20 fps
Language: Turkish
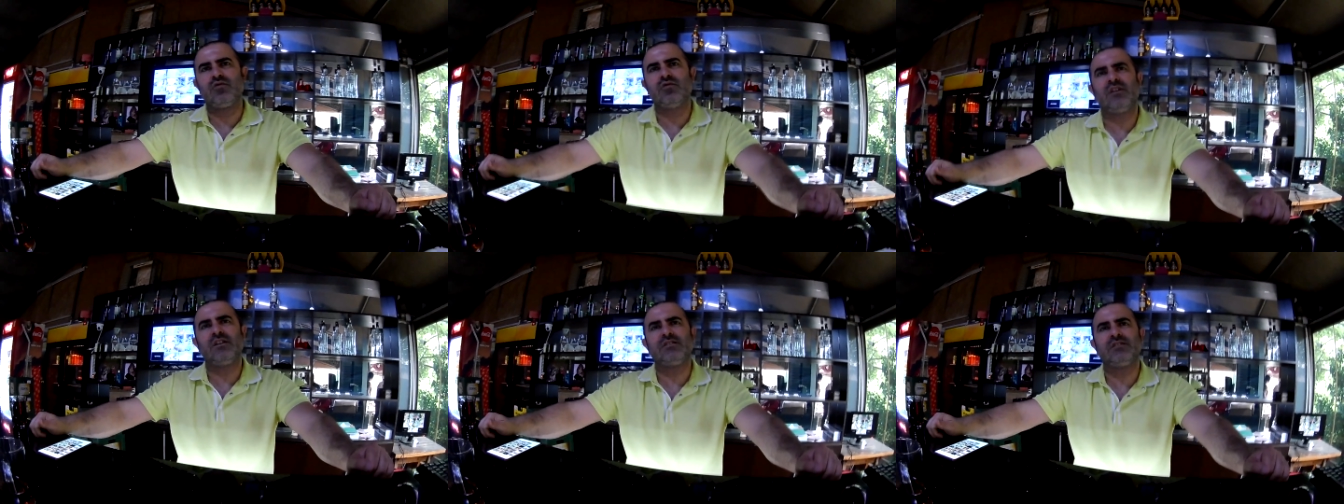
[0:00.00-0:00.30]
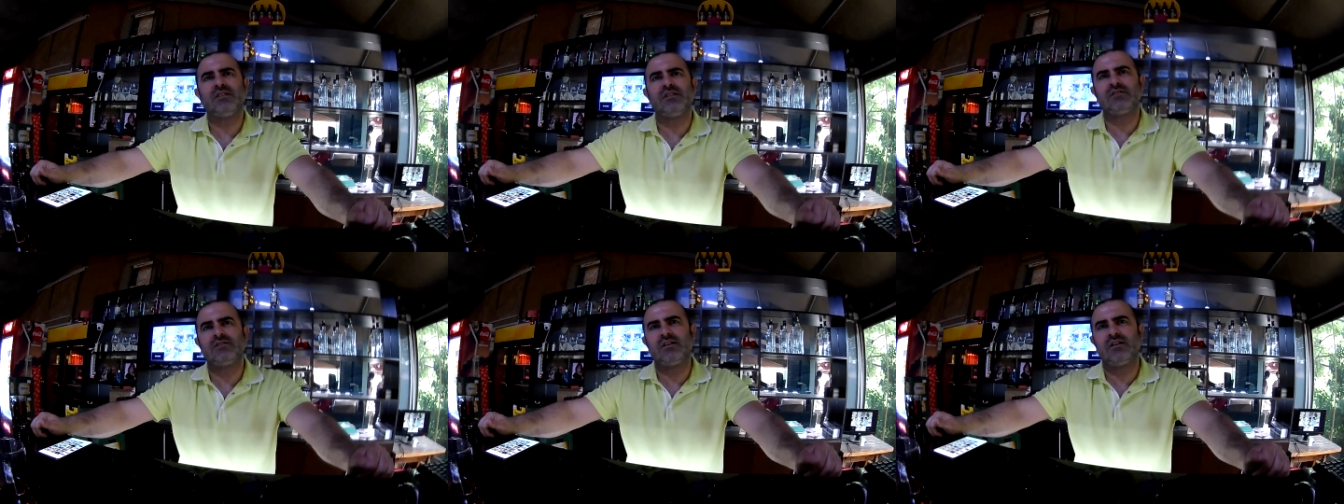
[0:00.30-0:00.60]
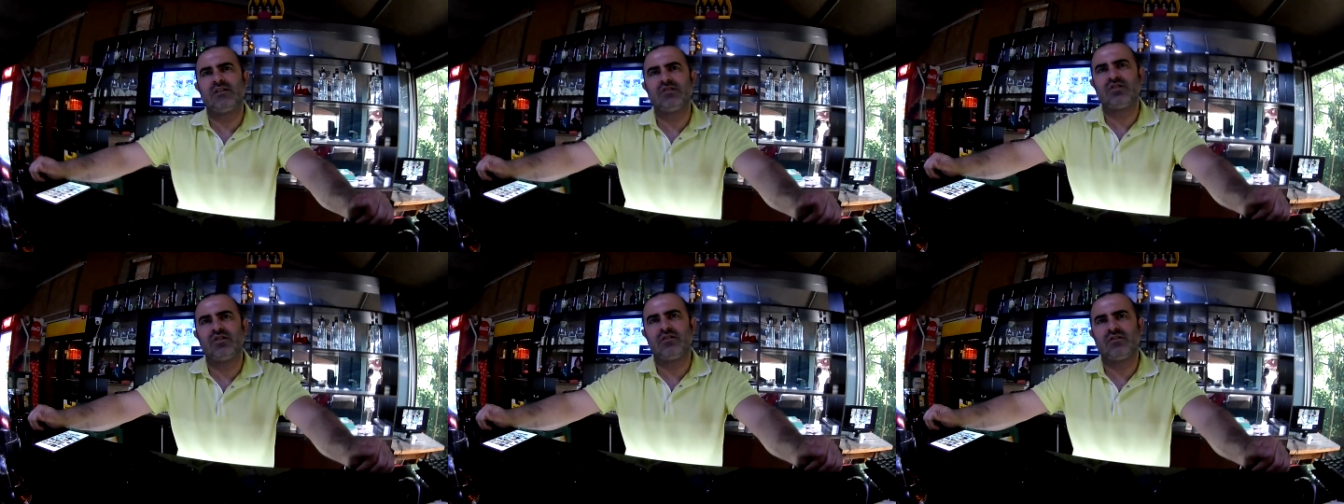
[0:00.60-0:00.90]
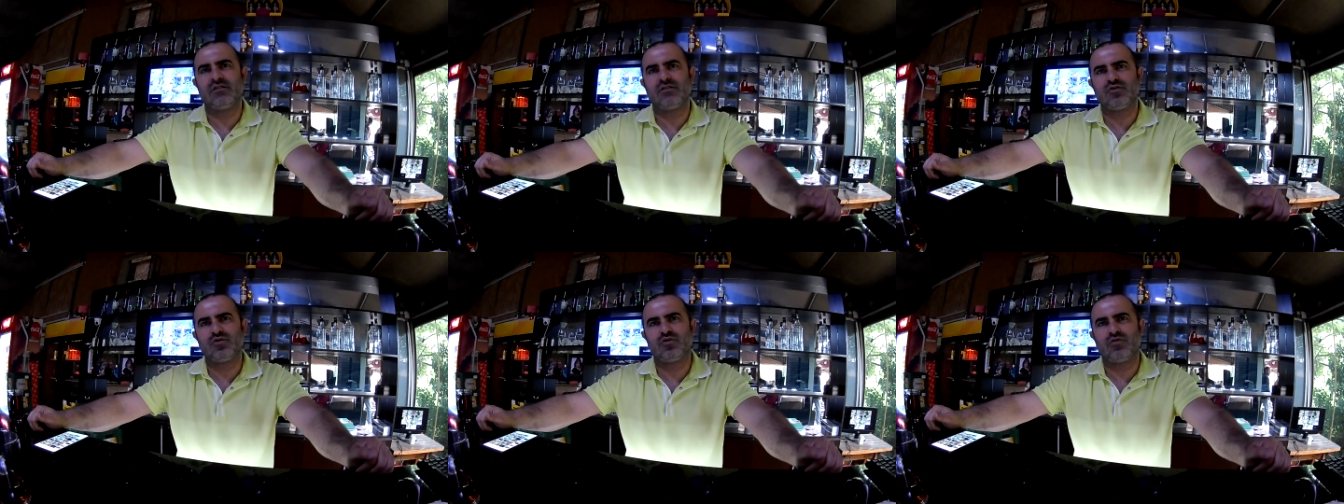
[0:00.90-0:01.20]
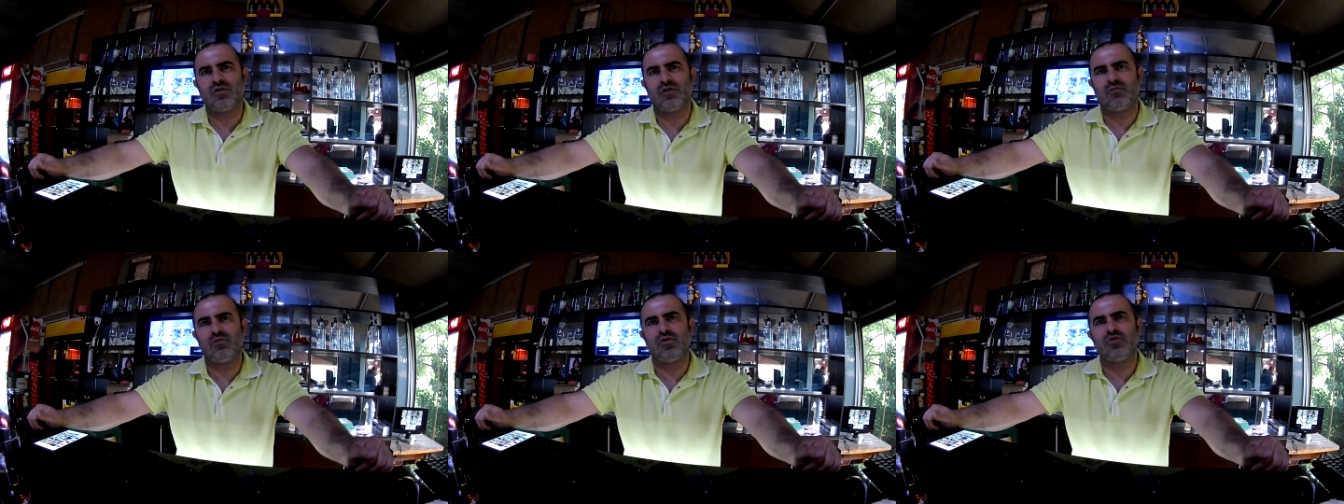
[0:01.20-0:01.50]
Oraya istediğiniz yere çadırınızı
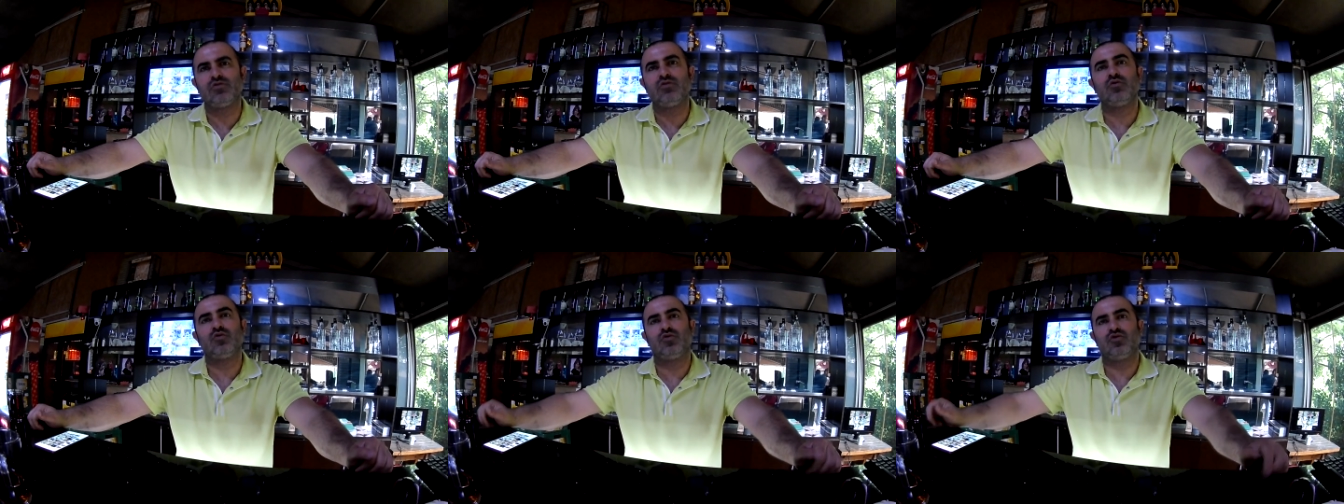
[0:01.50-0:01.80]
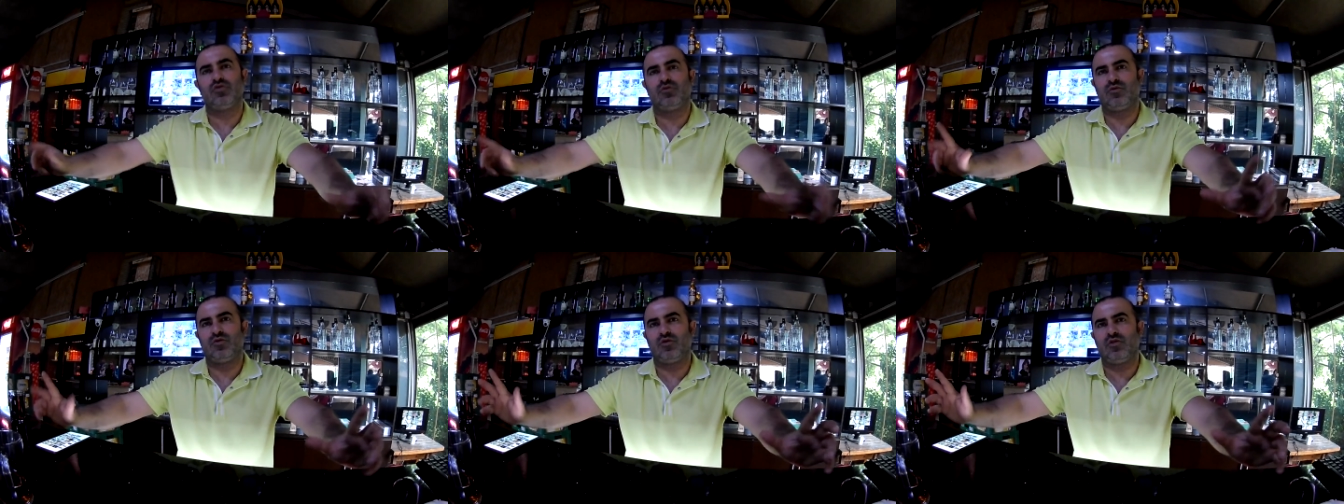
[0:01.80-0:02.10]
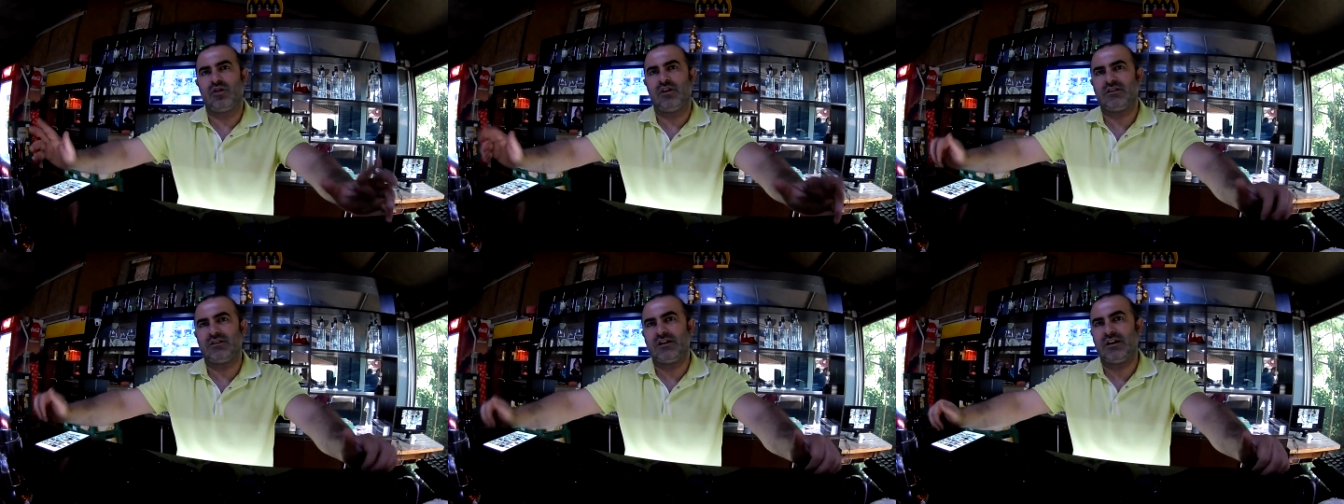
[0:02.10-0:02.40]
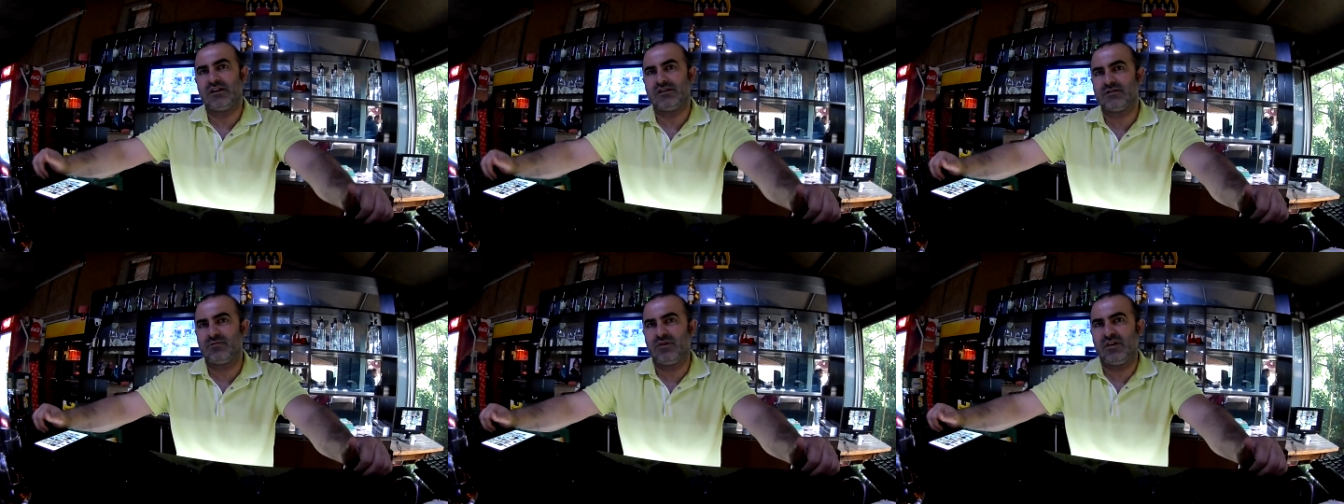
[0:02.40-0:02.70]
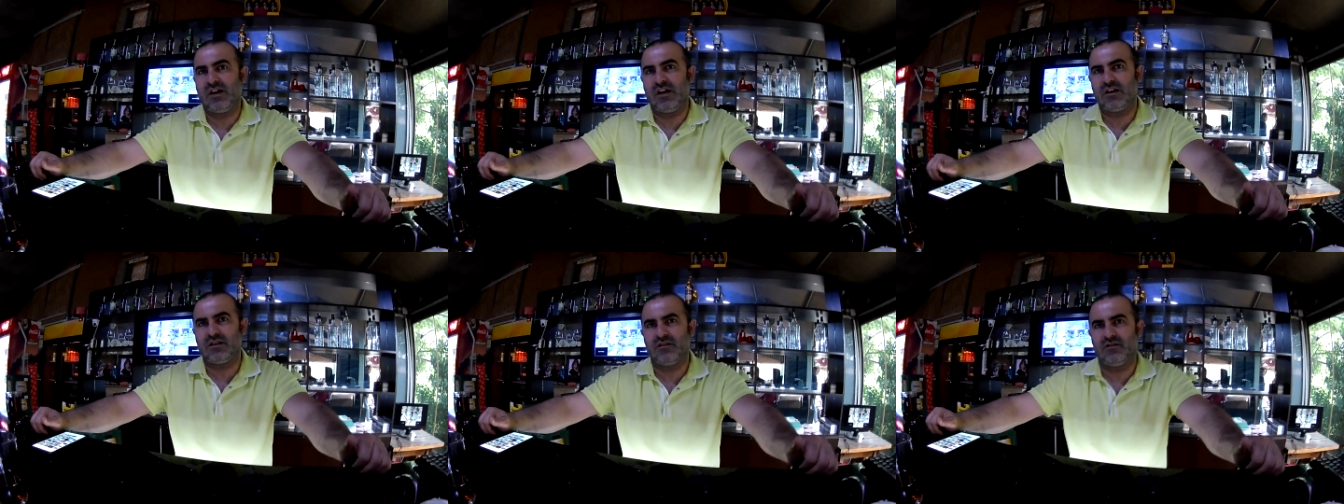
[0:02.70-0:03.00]
kurabiliyorsunuz. Küçük bir göle tarzı
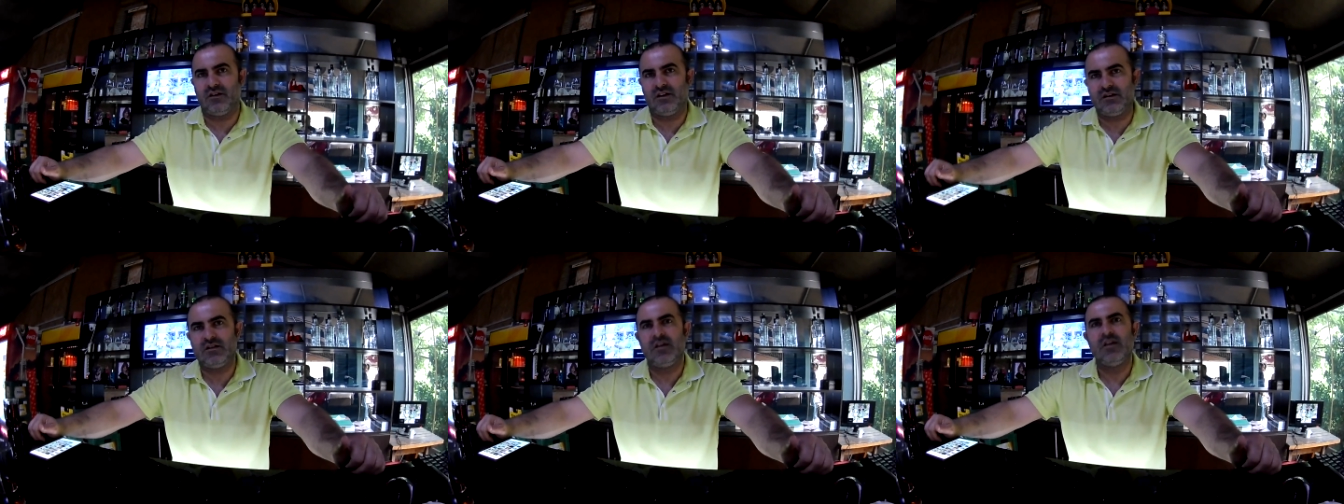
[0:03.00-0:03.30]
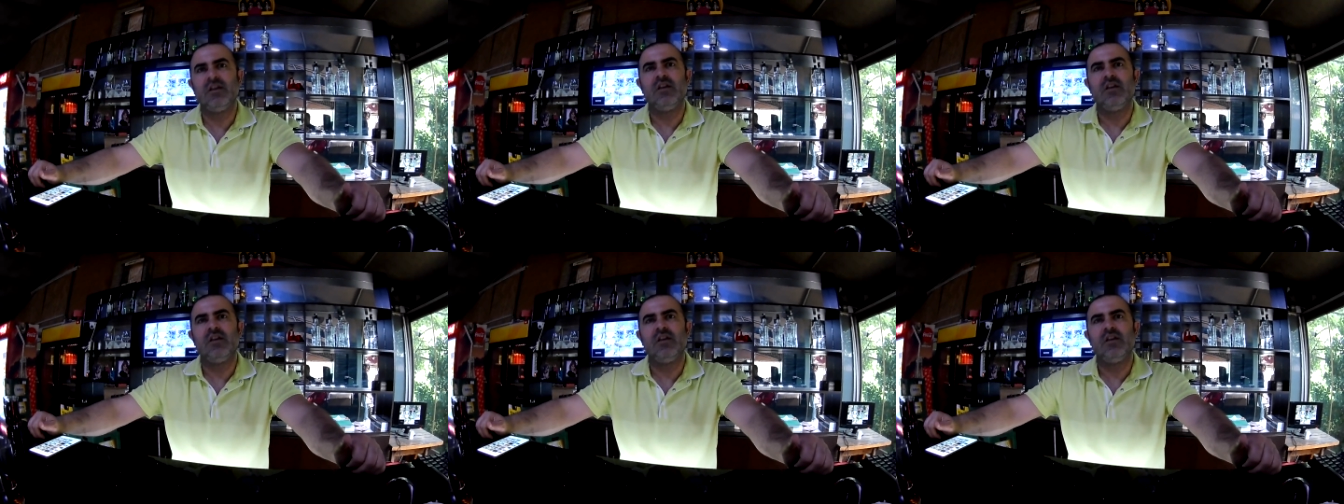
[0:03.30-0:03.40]
bir yer de var.